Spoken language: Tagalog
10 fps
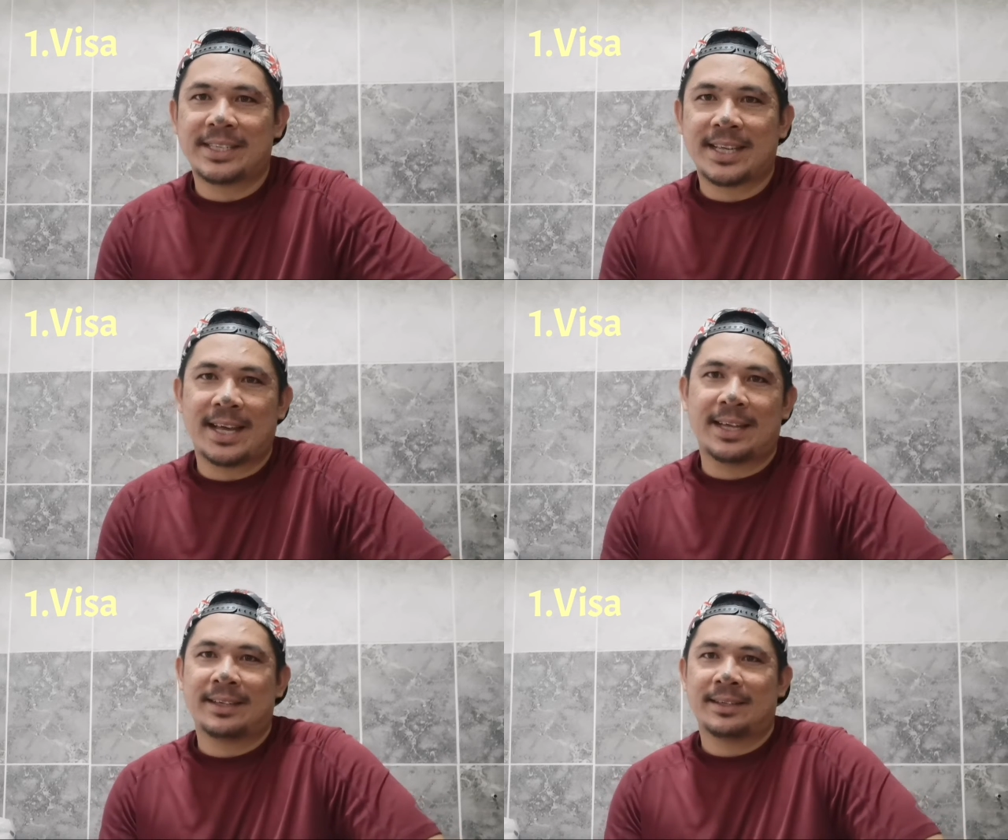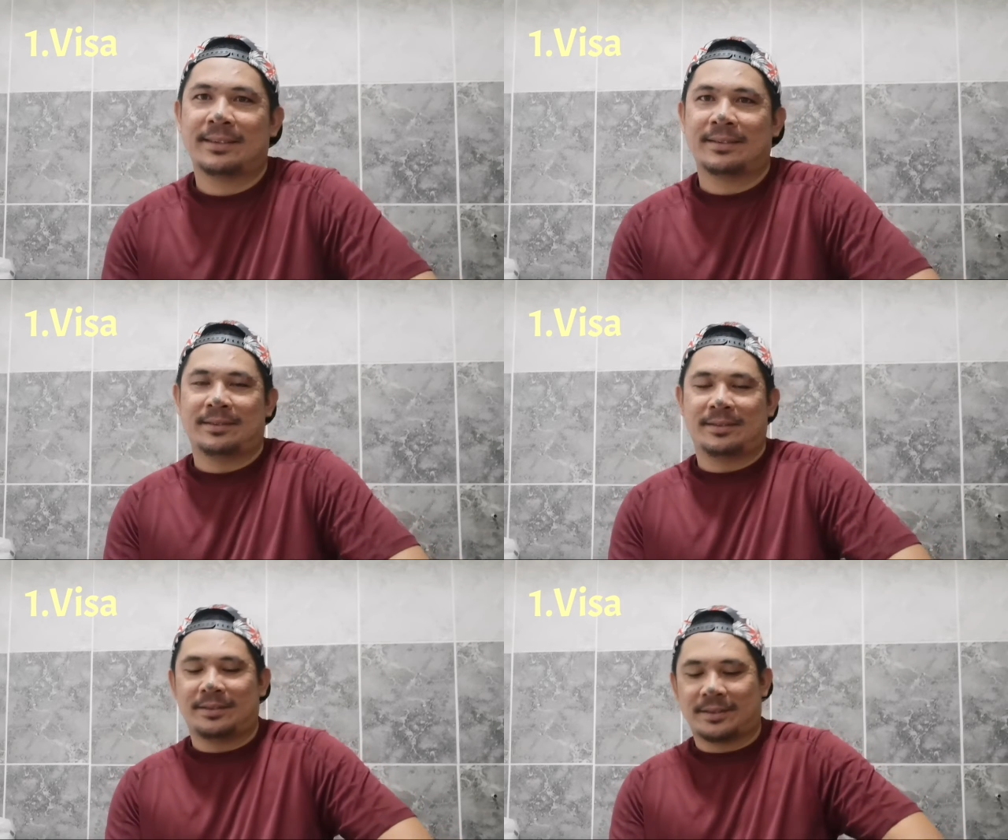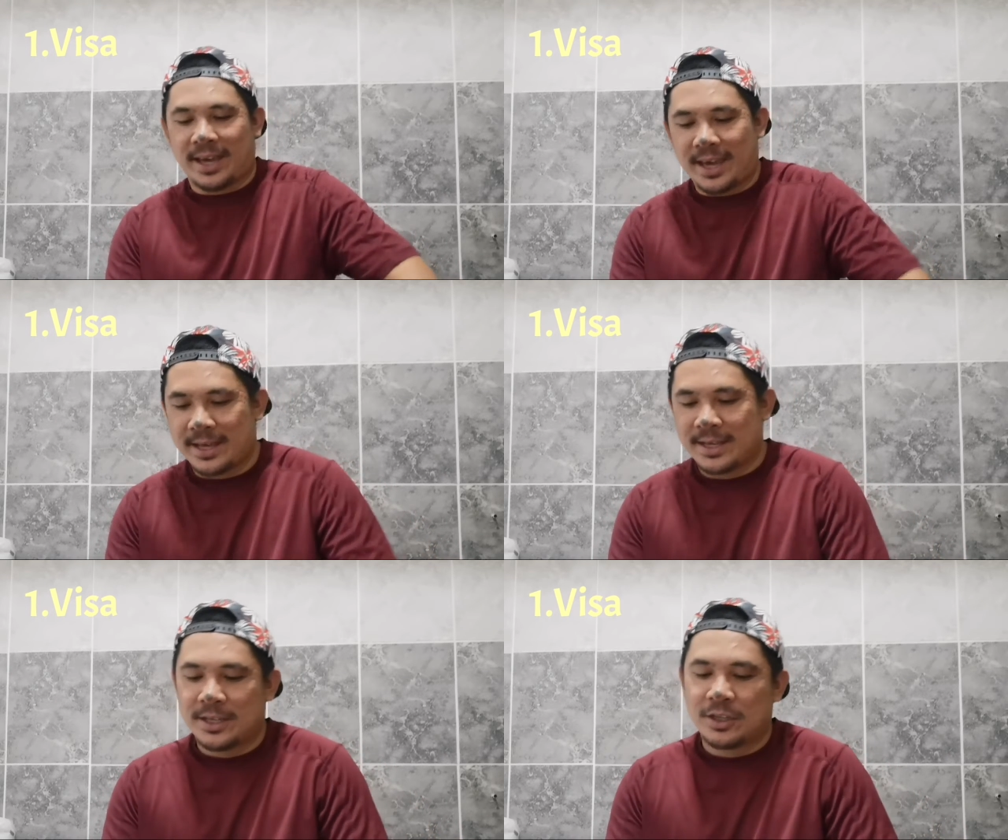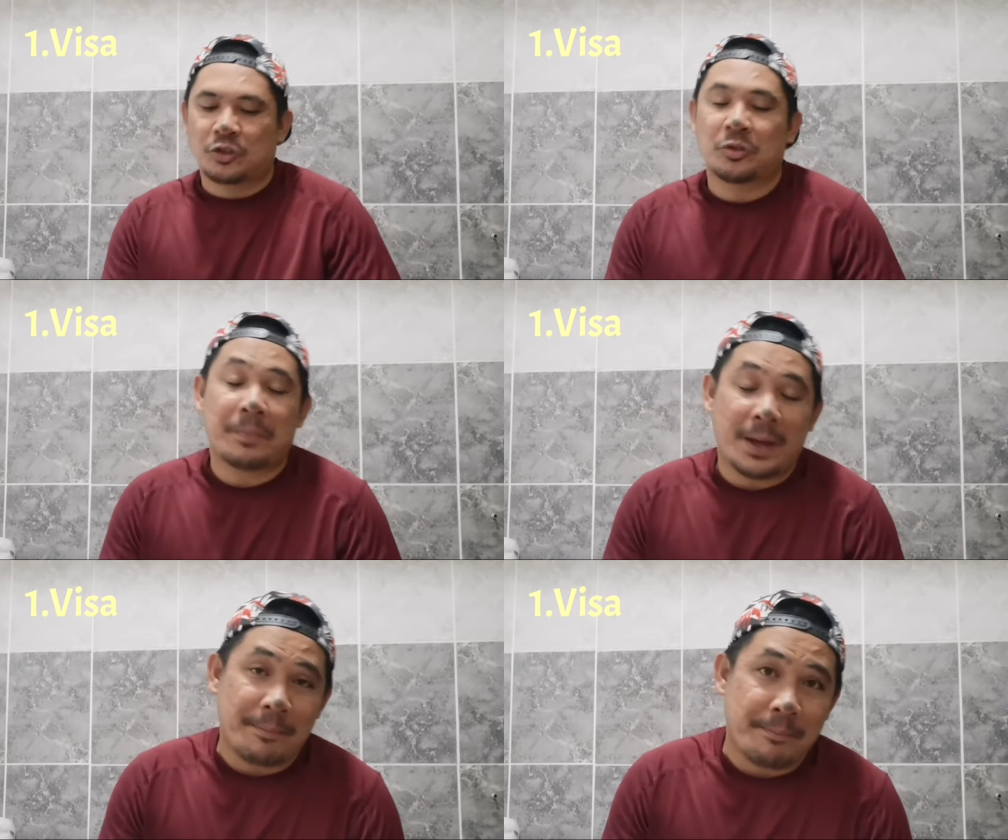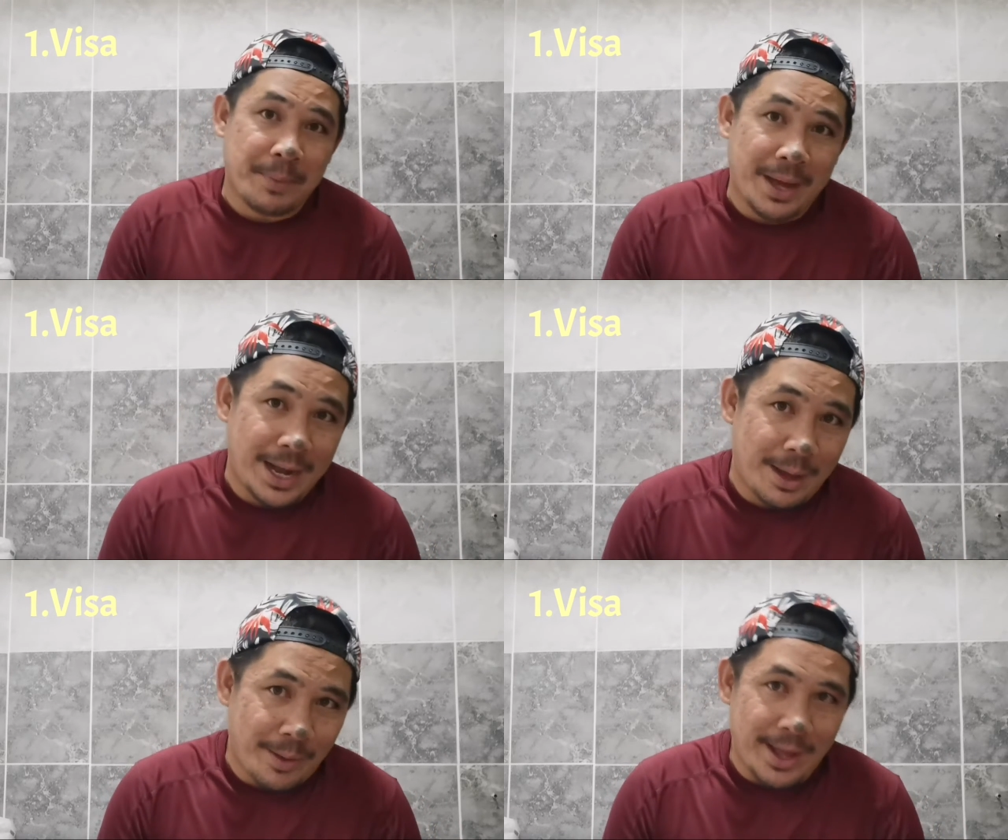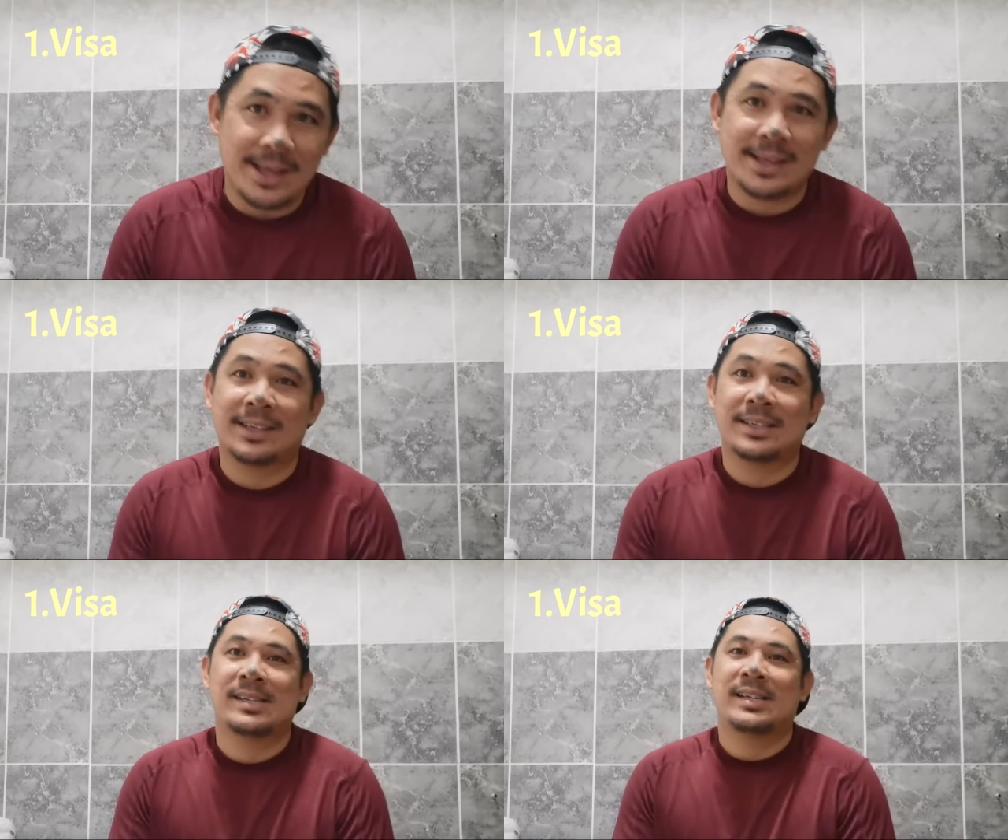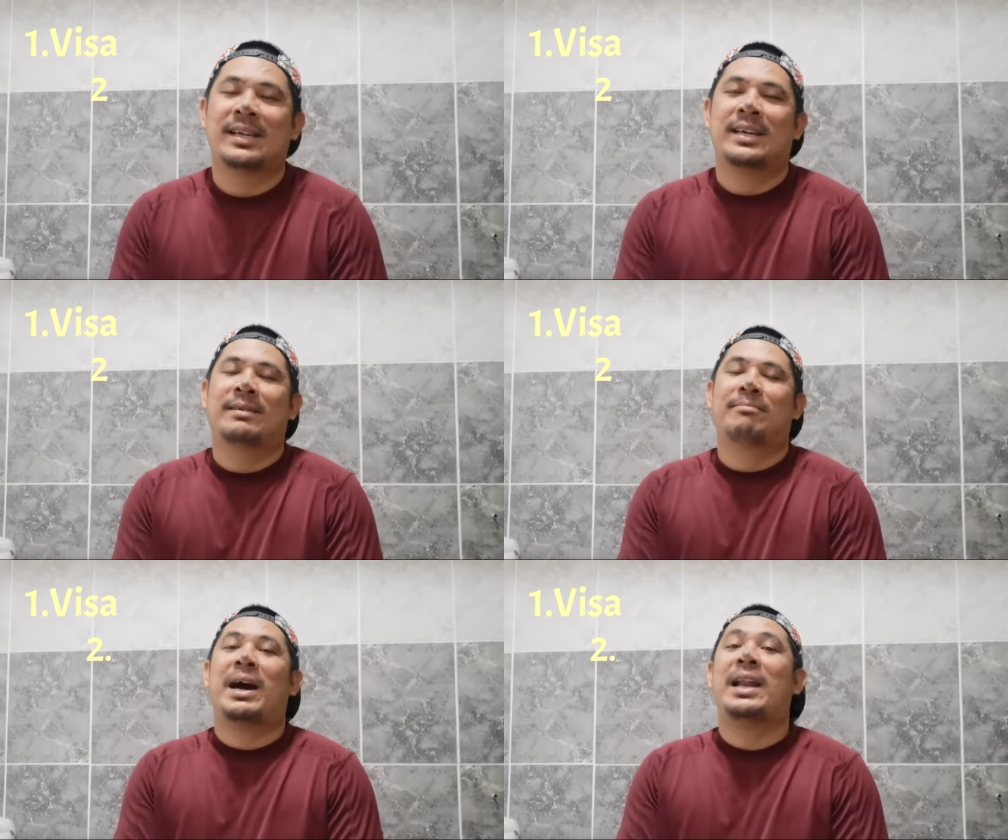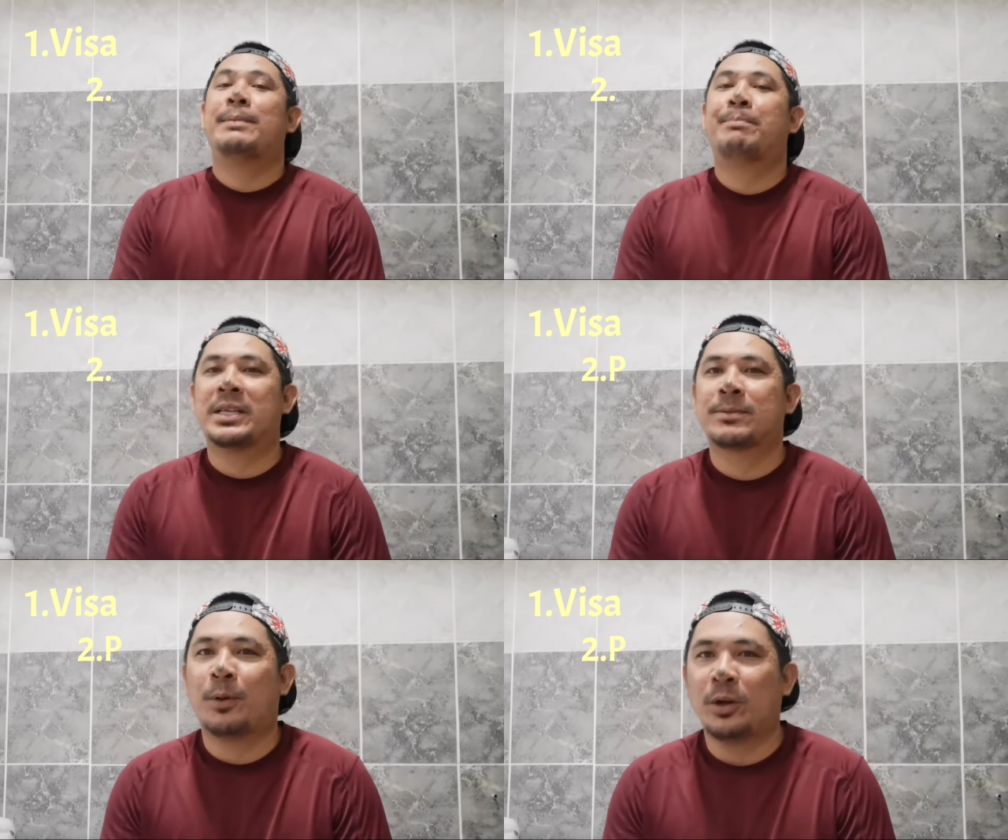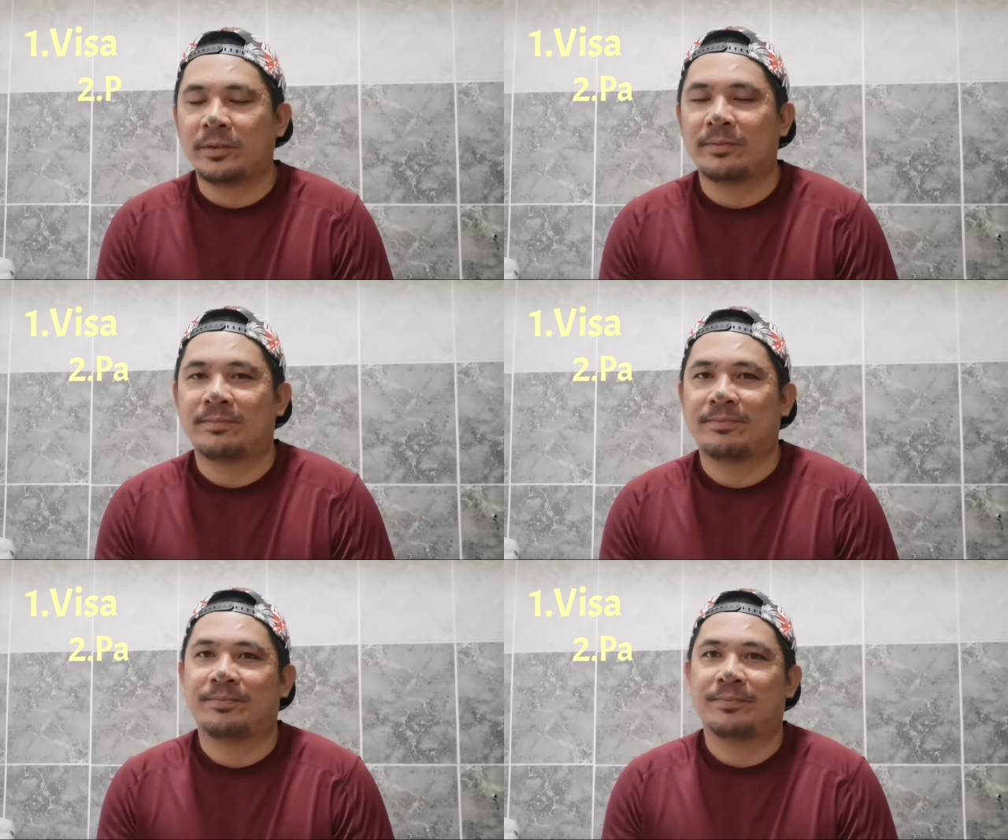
visa. Okay? So, pa pangalawa, valid passport.